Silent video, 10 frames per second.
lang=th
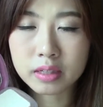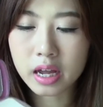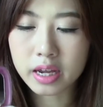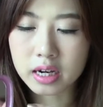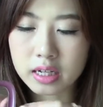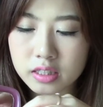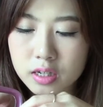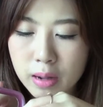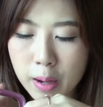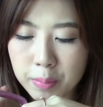ให้นะคะซึ่
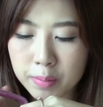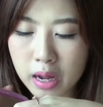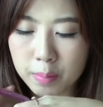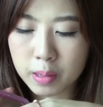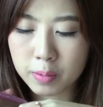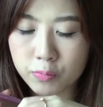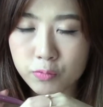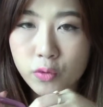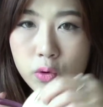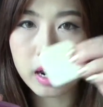งพับเป็นพับแบบ
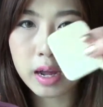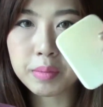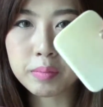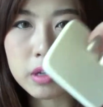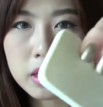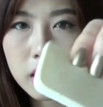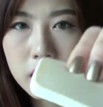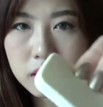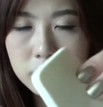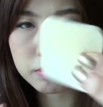ฟองน้ำแบบนี้นะ
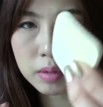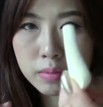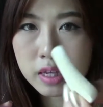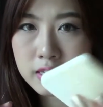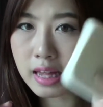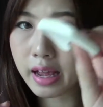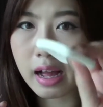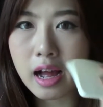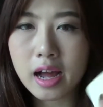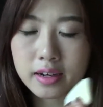คะไม่มีสาย
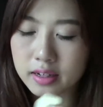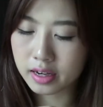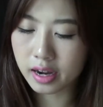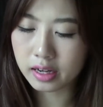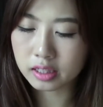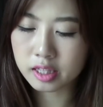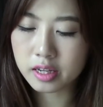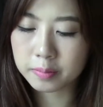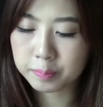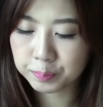ขาดใดๆทั้งสิ้
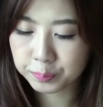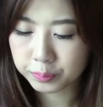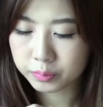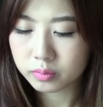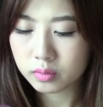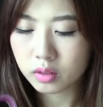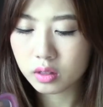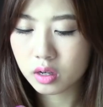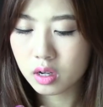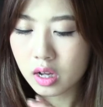น
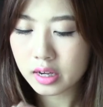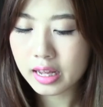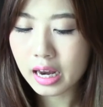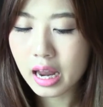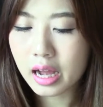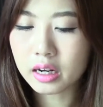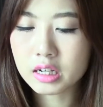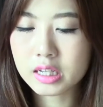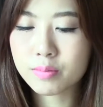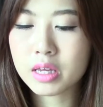ด้านหลังก็
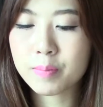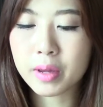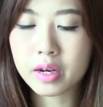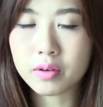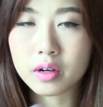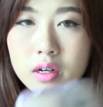จะมีเป็น